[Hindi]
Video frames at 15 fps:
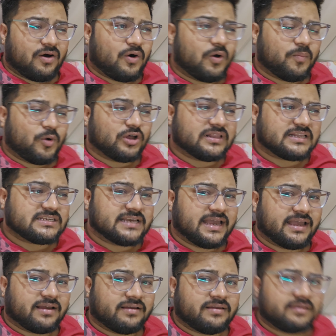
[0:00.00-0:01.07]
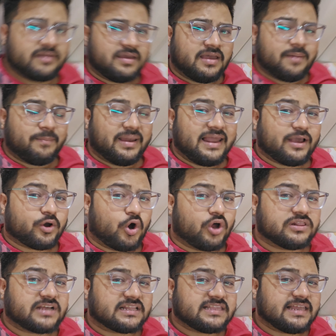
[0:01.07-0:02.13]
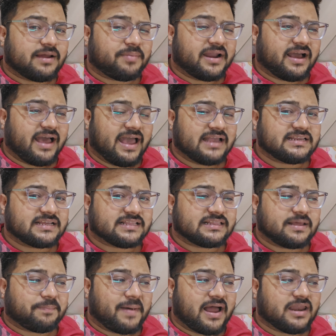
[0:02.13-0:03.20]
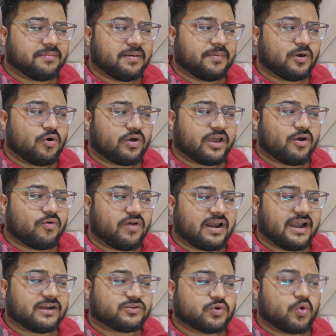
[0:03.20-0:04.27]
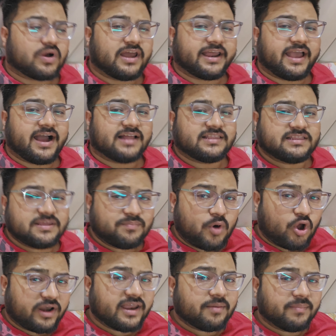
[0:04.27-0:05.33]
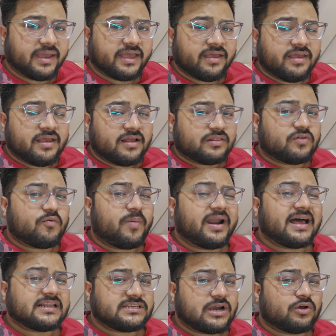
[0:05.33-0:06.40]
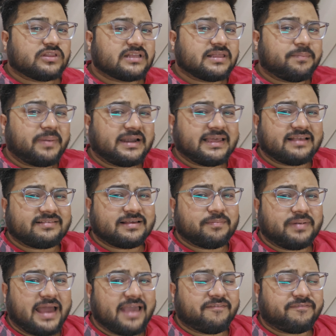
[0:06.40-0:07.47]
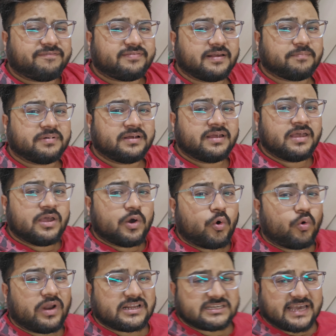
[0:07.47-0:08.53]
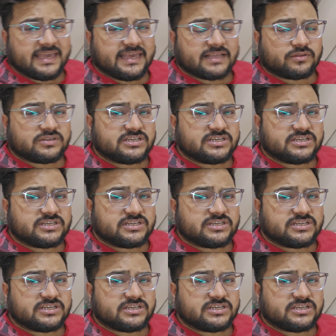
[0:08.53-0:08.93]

और बहुत अच्छा है पहले गौम कतीरा बड़ा खाया जाता था पानी में भिगो के ओवरनाइट सोख करके खाते थे मॉर्निंग में तो वो बड़ा अच्छा होता था बट ये सब लाइफ सब उलझ गई है तो